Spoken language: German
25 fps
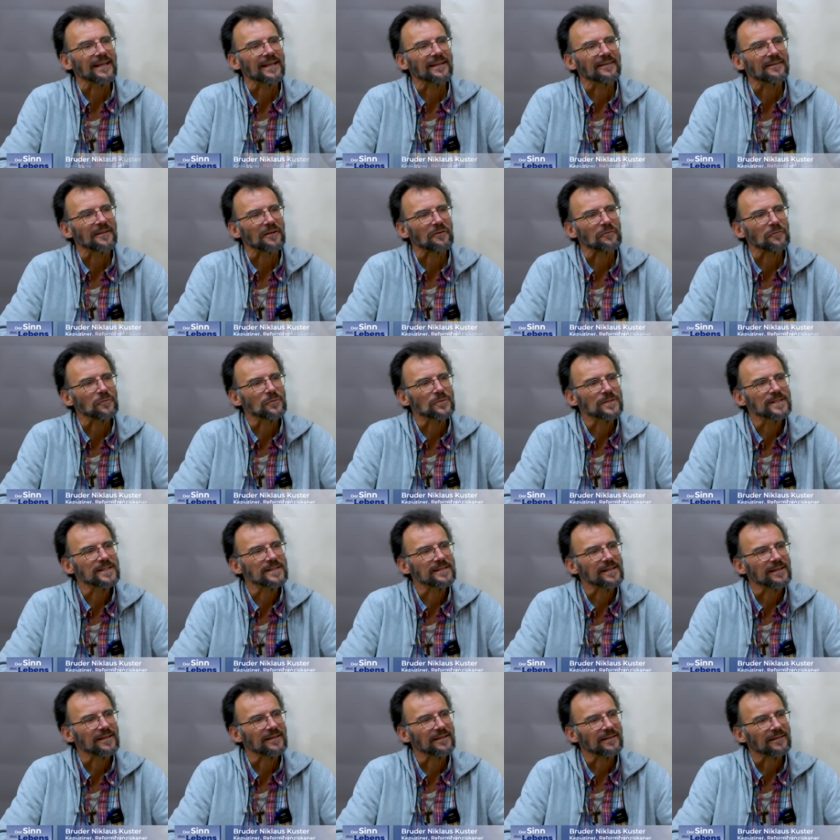in der
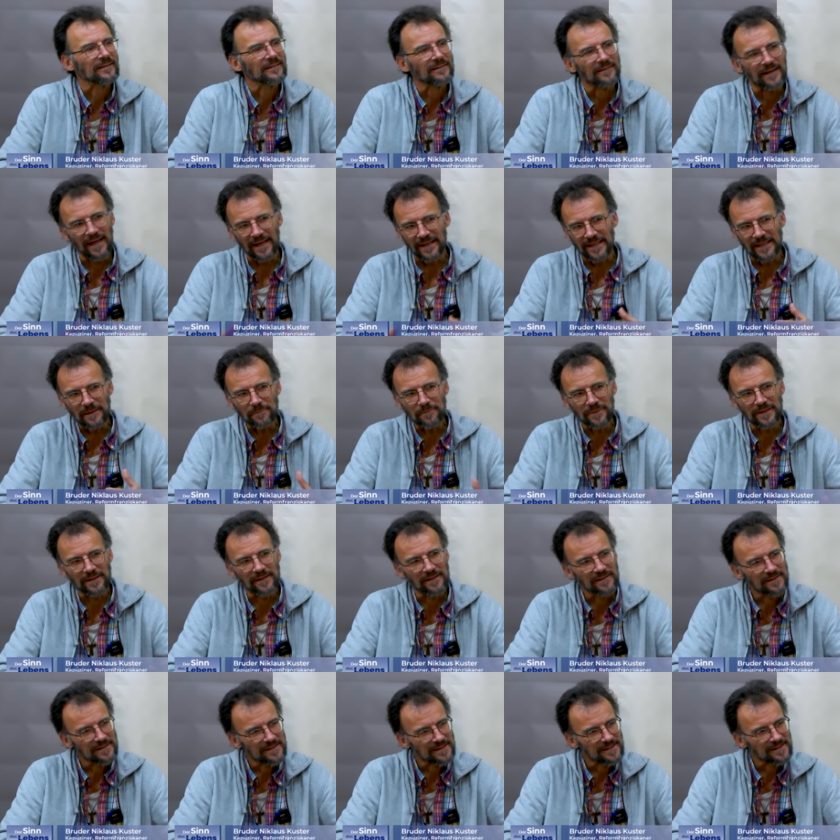Wüste
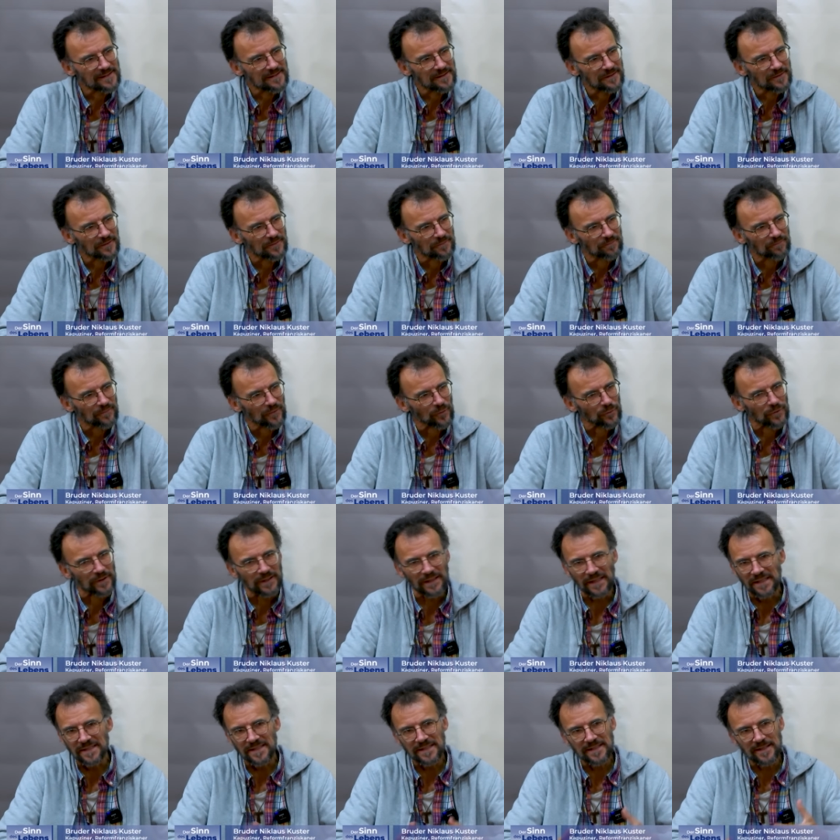Ägyptens
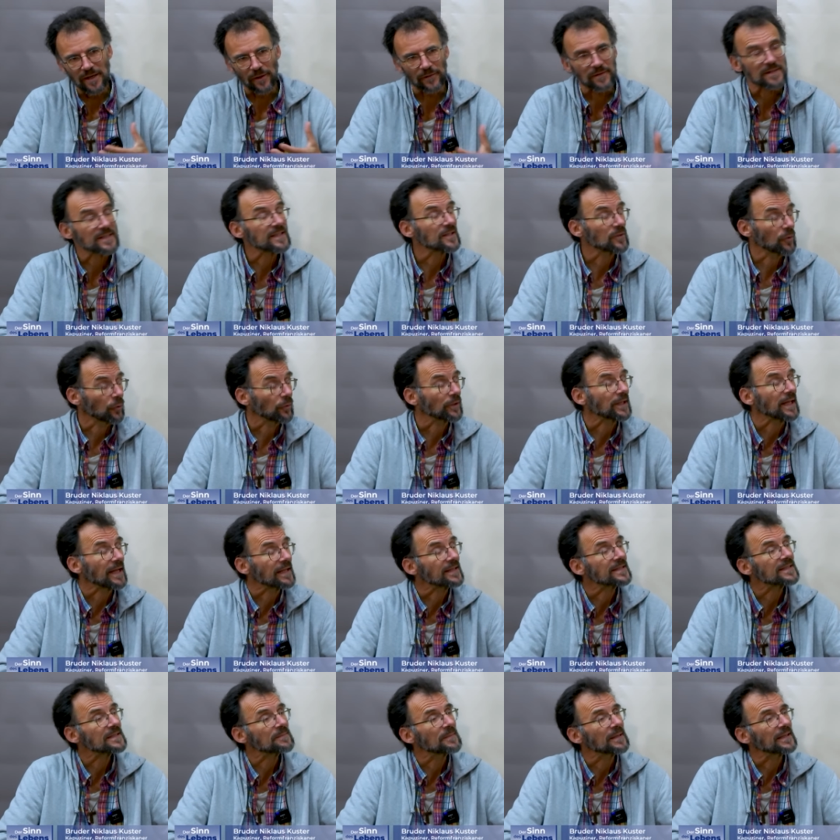oder des ganzen
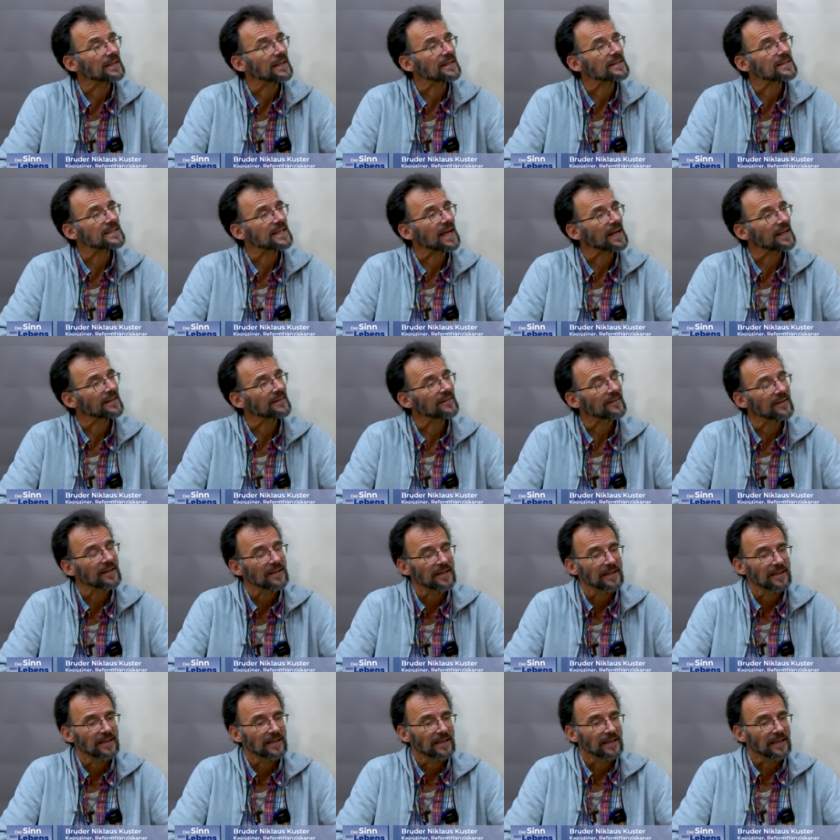Orients mit der Zeit,
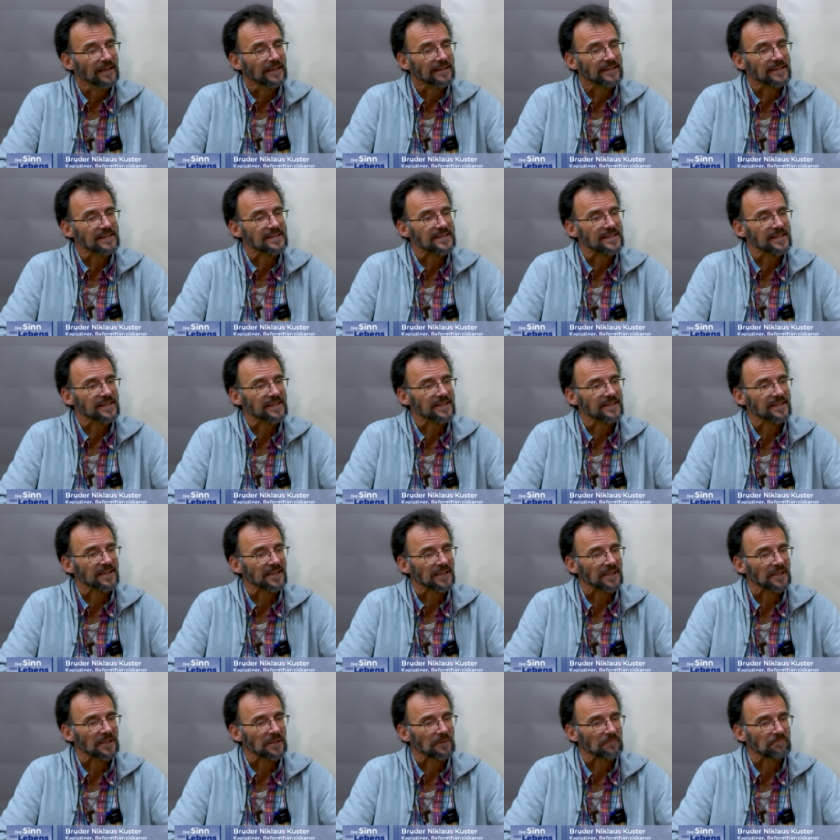die sich
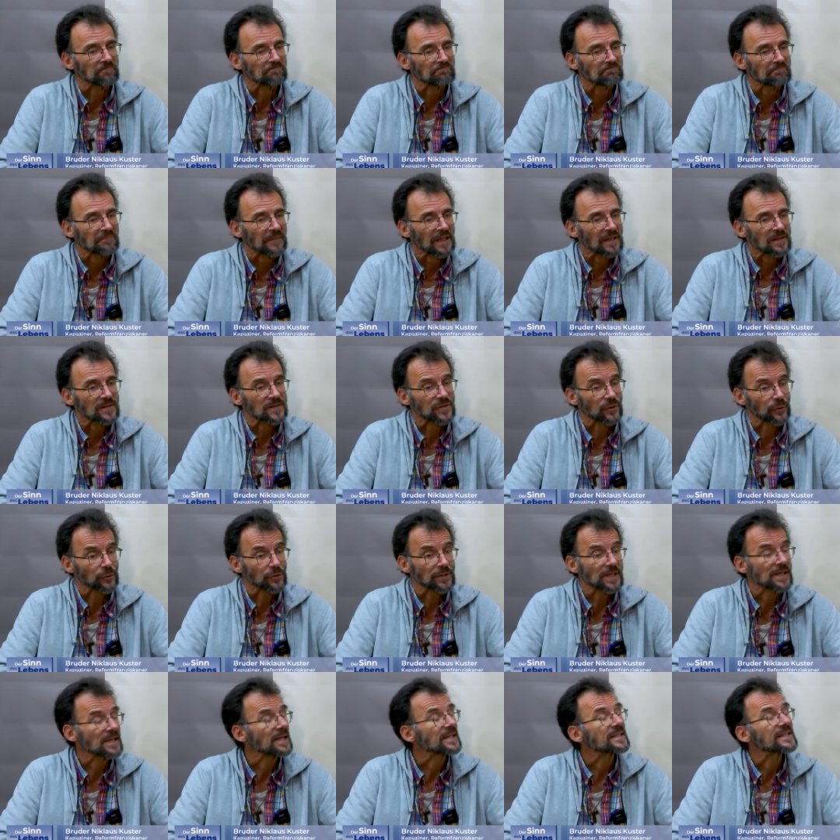äh,
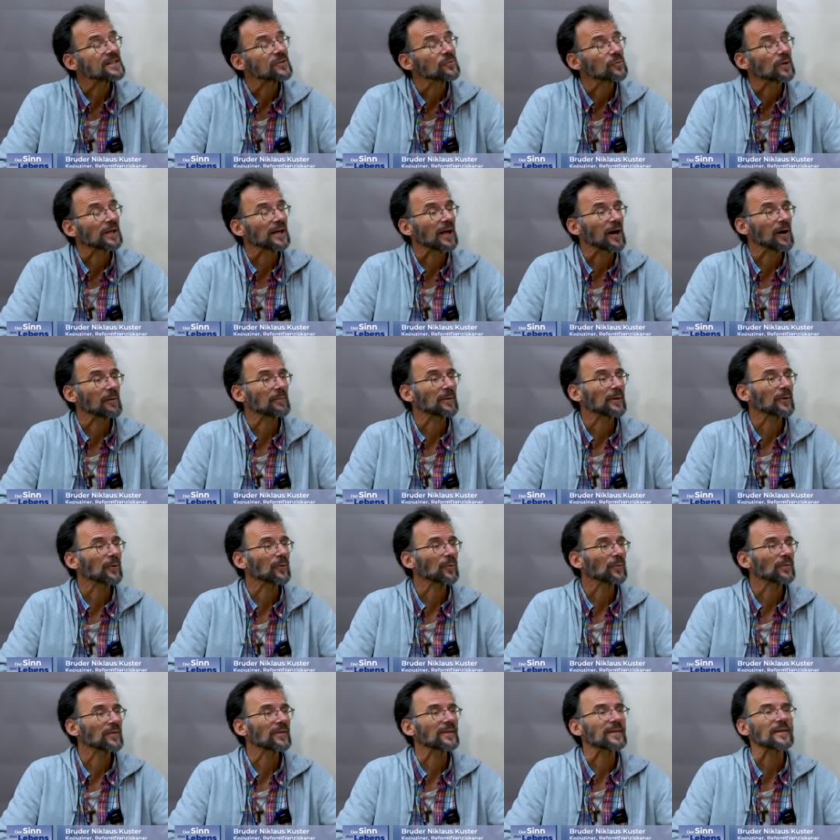zurückgezogen haben
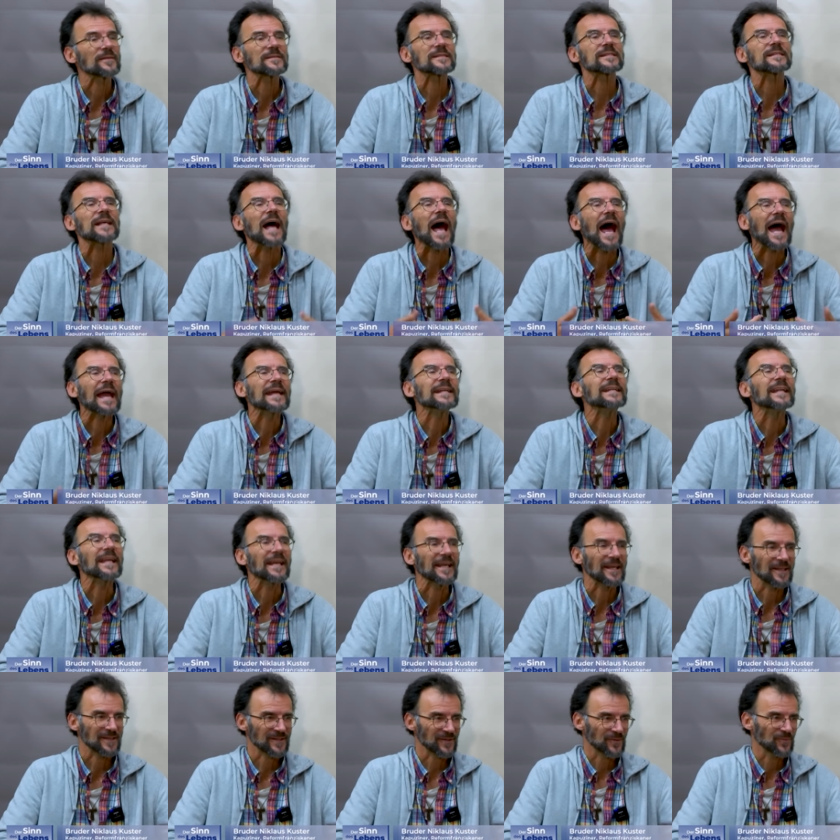und das
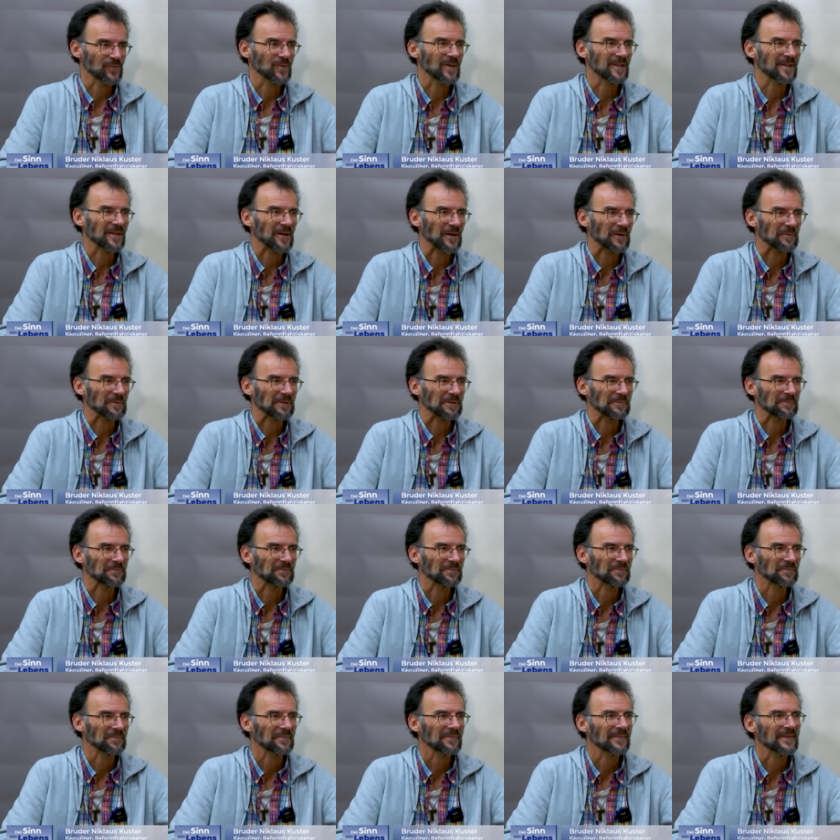eine gesucht haben.
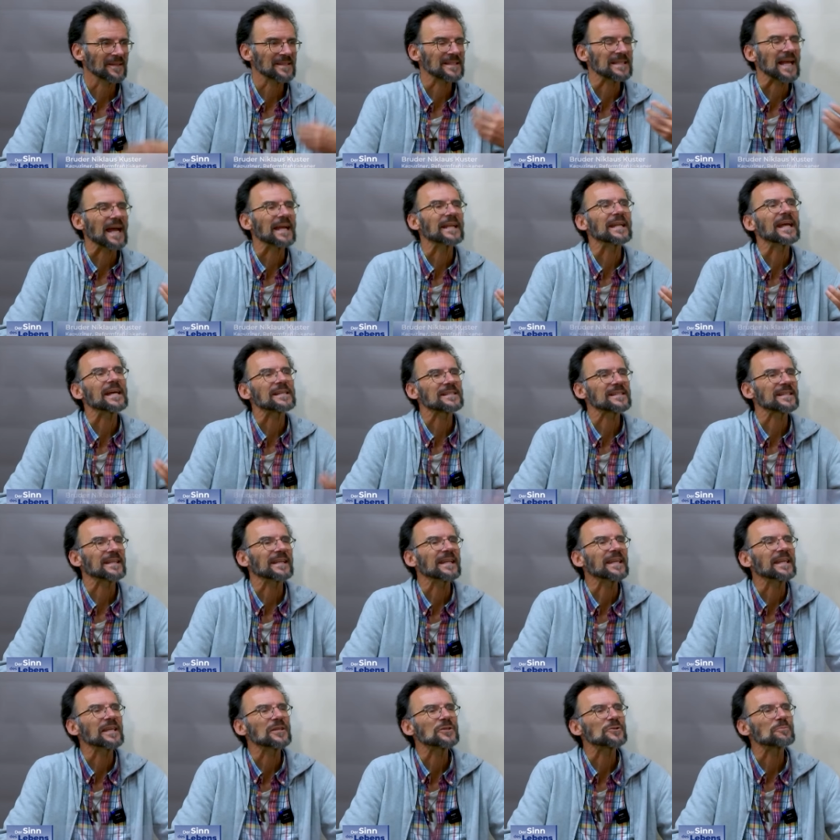Das eine heißt
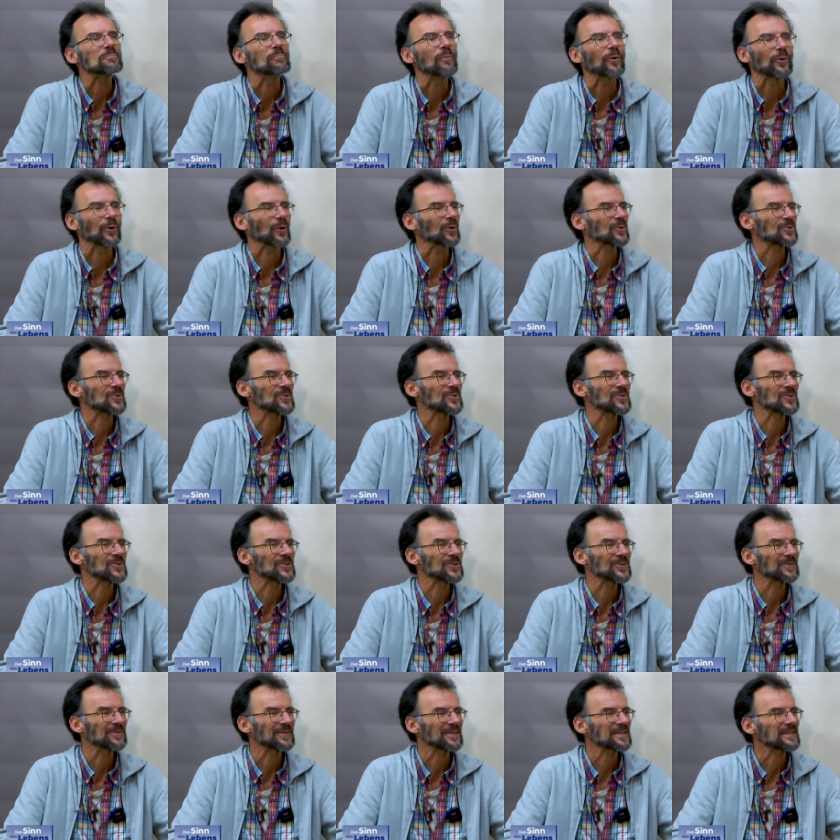griechisch
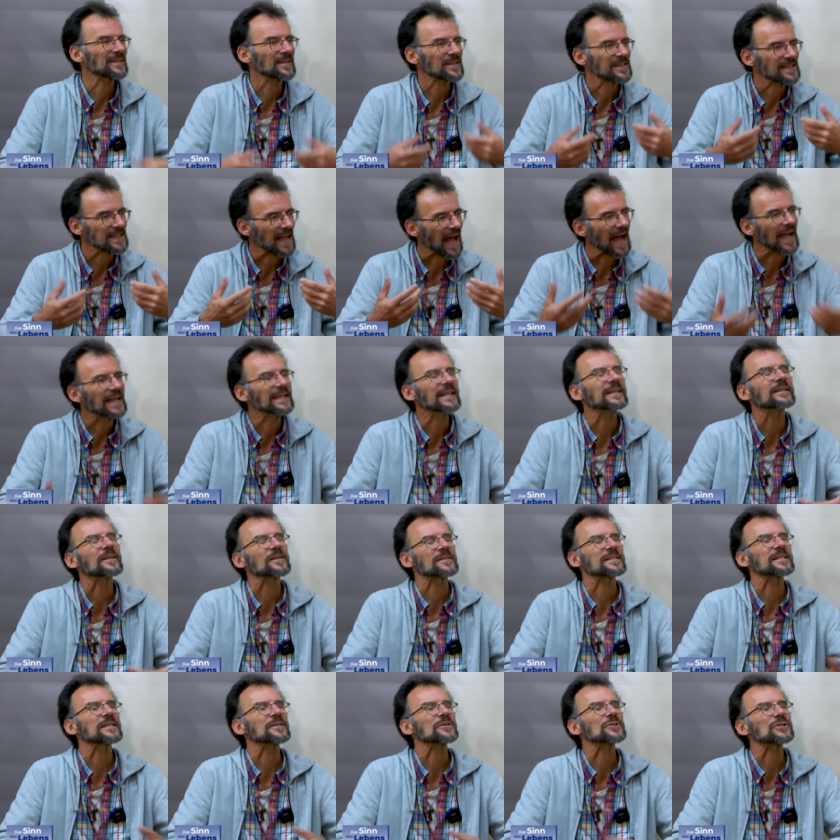Monos, das eine
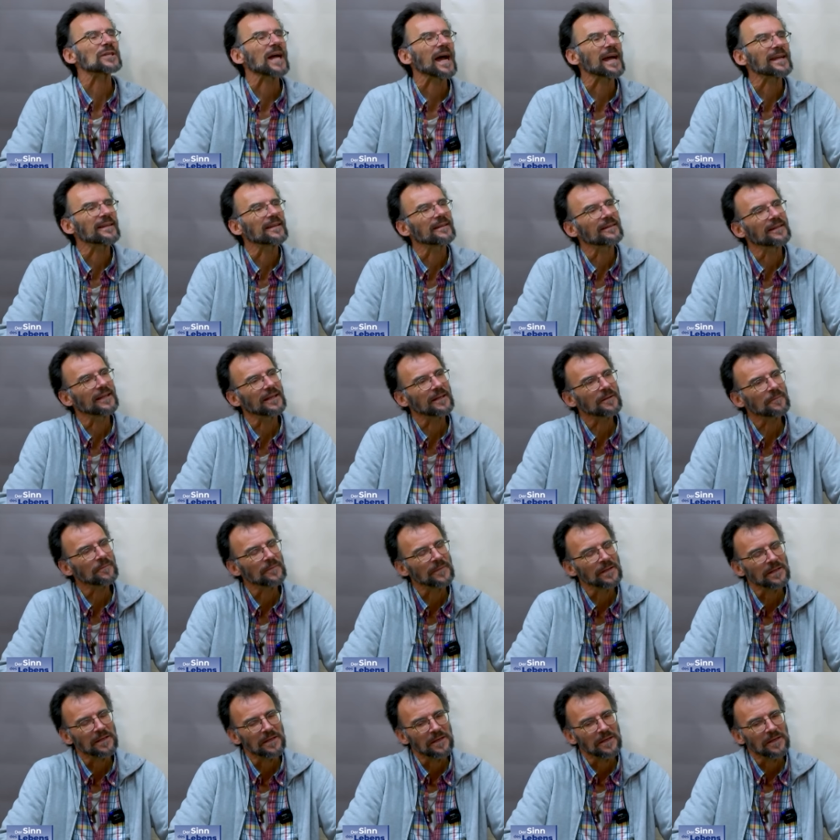das Entscheidende.